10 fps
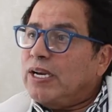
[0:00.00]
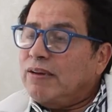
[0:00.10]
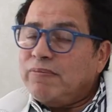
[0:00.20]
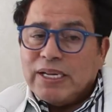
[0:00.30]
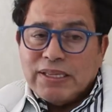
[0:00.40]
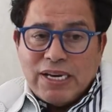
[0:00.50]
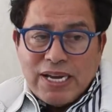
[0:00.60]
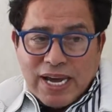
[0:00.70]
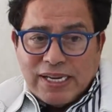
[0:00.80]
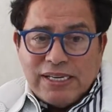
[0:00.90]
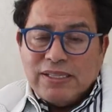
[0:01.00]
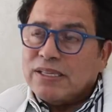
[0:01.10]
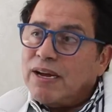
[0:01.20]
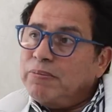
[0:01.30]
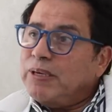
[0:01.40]
العلم عطيه لاي
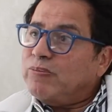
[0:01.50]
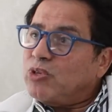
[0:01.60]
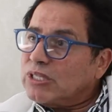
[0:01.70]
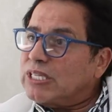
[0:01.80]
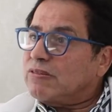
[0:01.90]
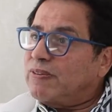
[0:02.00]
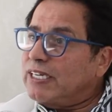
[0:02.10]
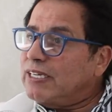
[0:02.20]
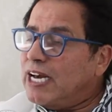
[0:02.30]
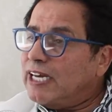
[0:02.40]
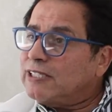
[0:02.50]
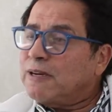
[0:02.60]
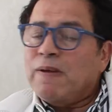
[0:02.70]
طبيب مختص في الانعاش